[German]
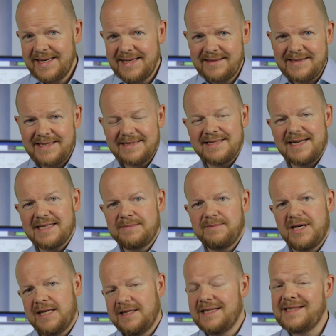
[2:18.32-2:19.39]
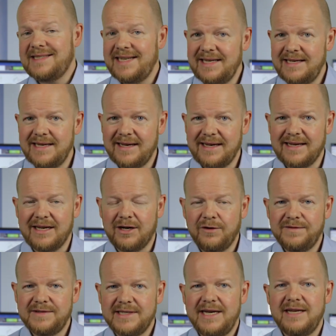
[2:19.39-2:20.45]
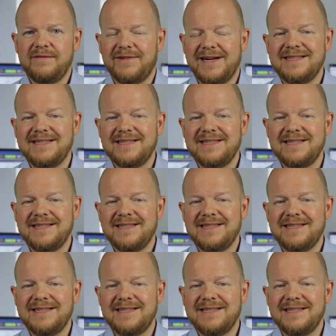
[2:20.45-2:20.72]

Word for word: ist jetzt erstmal, hat eine zehnjährige Laufzeit,